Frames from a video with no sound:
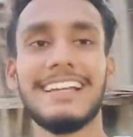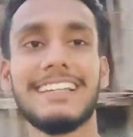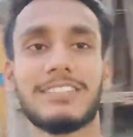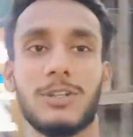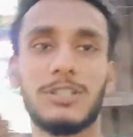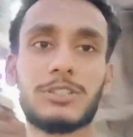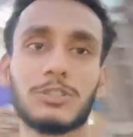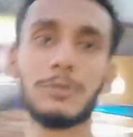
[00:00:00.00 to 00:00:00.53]

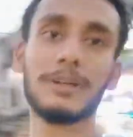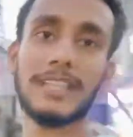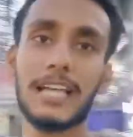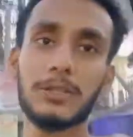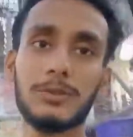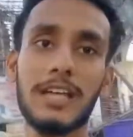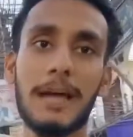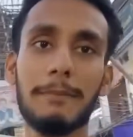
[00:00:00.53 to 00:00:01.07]
तो इसको बता
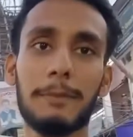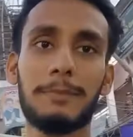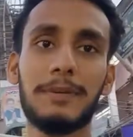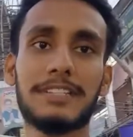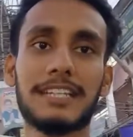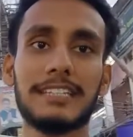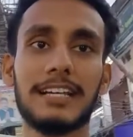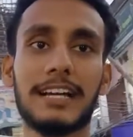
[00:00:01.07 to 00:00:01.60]
दूं यहाँ पे
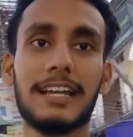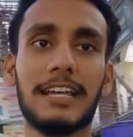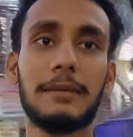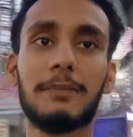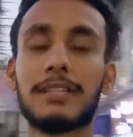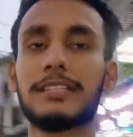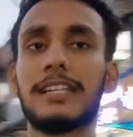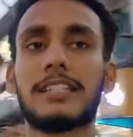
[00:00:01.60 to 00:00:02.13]
पीछे देख रहे हैं
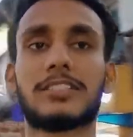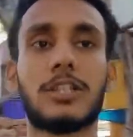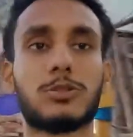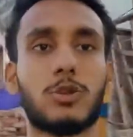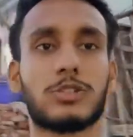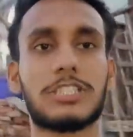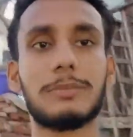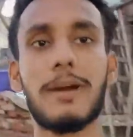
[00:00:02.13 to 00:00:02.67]
मंदिर
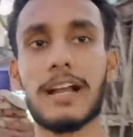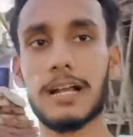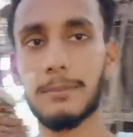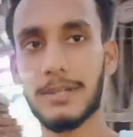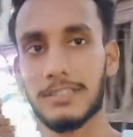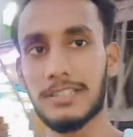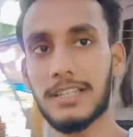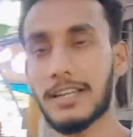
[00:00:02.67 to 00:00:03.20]
संतोषी माँ का
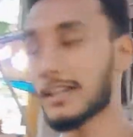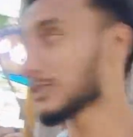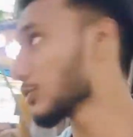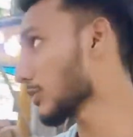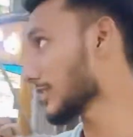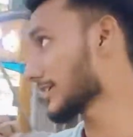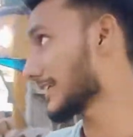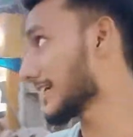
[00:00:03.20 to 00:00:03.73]
मंदिर है जो
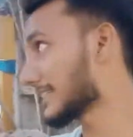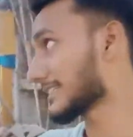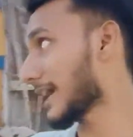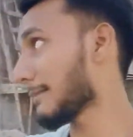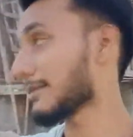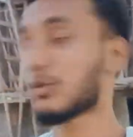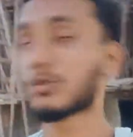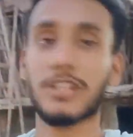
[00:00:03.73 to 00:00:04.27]
कि ठीक
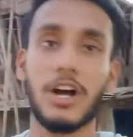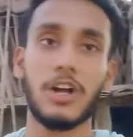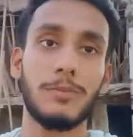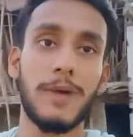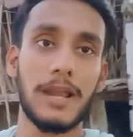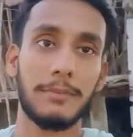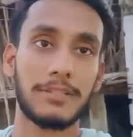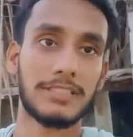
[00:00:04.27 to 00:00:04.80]
सामने उसका
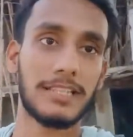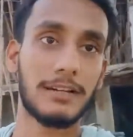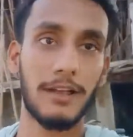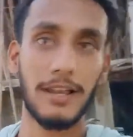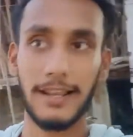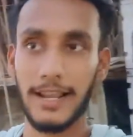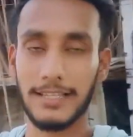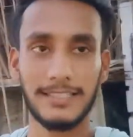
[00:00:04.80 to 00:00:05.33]
हनुमान मंदिर
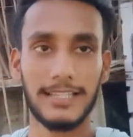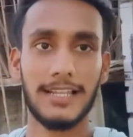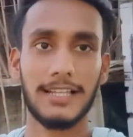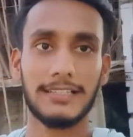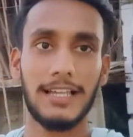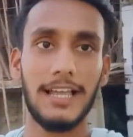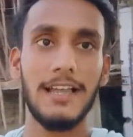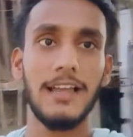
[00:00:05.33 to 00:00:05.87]
वाला रास्ता
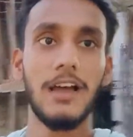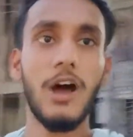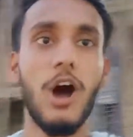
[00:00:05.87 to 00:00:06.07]
जाता है